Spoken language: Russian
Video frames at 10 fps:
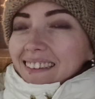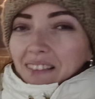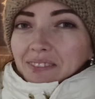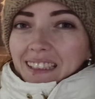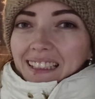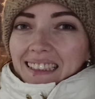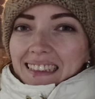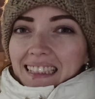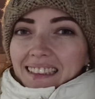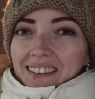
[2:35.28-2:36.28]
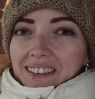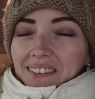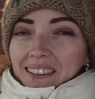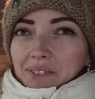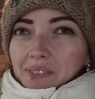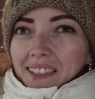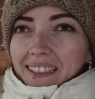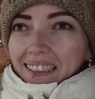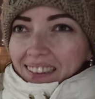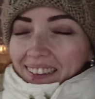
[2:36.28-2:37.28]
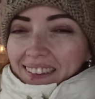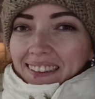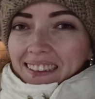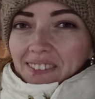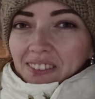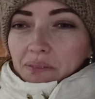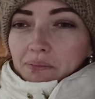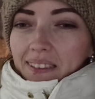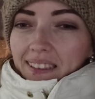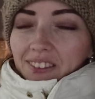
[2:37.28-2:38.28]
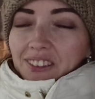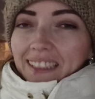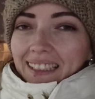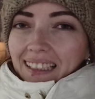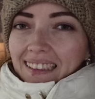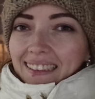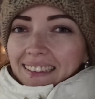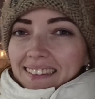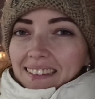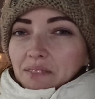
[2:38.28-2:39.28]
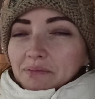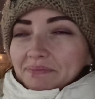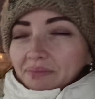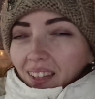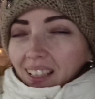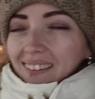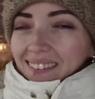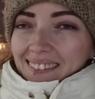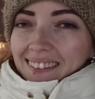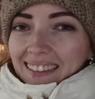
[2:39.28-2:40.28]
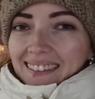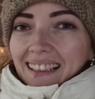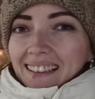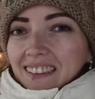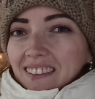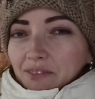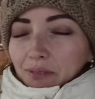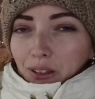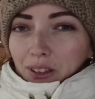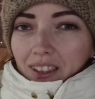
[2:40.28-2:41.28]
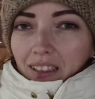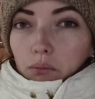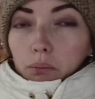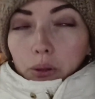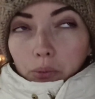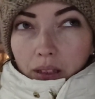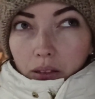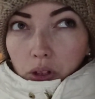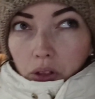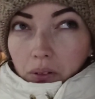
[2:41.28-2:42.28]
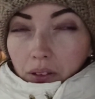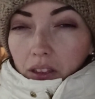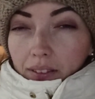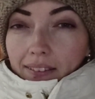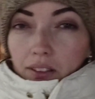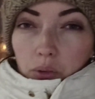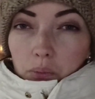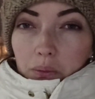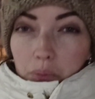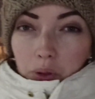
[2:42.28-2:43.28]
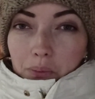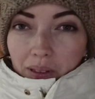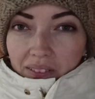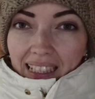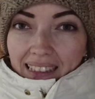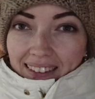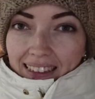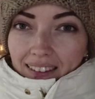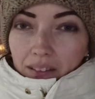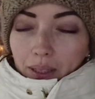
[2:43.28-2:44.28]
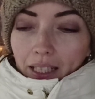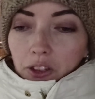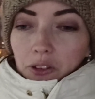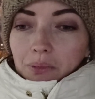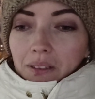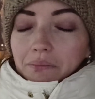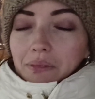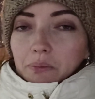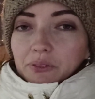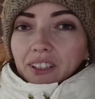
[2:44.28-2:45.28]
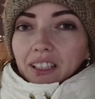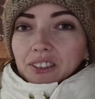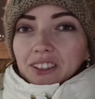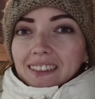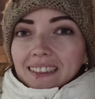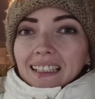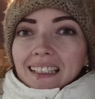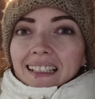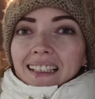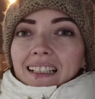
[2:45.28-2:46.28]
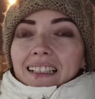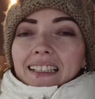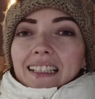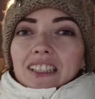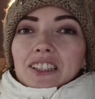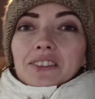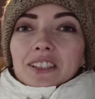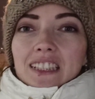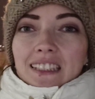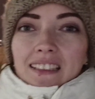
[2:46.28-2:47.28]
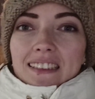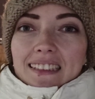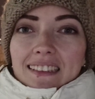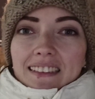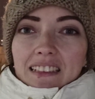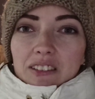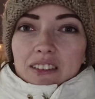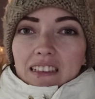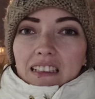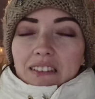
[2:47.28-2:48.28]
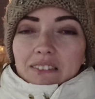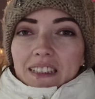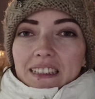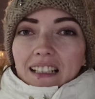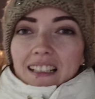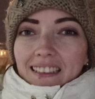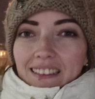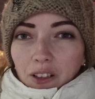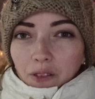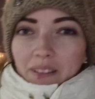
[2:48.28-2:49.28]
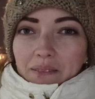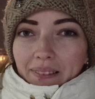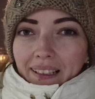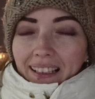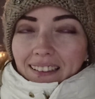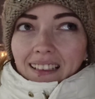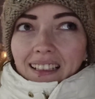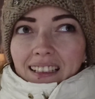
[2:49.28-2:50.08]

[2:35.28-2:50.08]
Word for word: Там, как оказалось, у нас повторяющиеся цифры были, ну и как раз они э, остались в мешочке. Мы поэтому на следующий год решили, что мы будем проверять все эти номера, чтобы не было повторяющихся. И еще решили сделать такую интересную вещь, как рандомный билет.